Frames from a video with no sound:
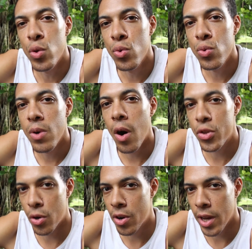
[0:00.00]
nous, en
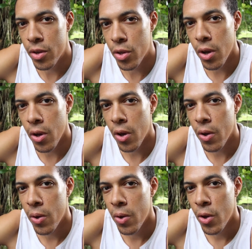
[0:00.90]
tant que lecteurs,
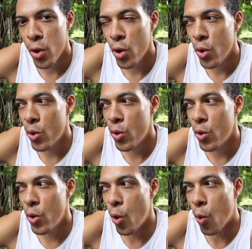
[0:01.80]

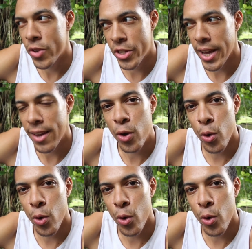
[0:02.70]
on sait